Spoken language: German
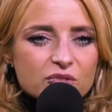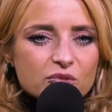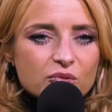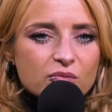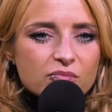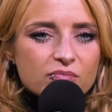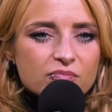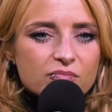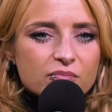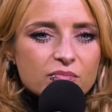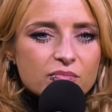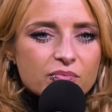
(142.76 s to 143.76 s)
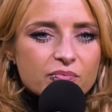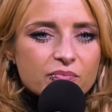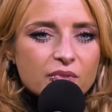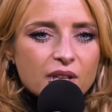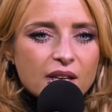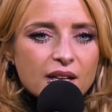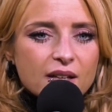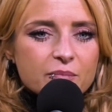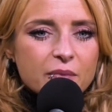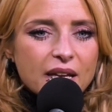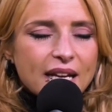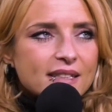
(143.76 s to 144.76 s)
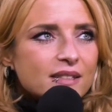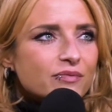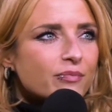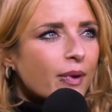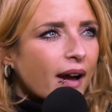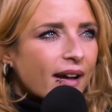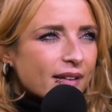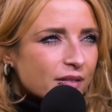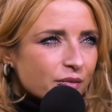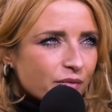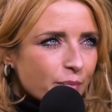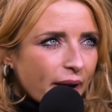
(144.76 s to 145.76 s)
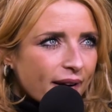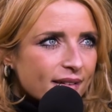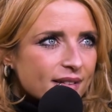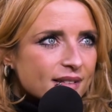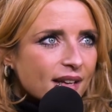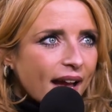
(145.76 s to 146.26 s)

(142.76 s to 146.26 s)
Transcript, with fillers: so äh, im kreativen Bereich irgendwie mache.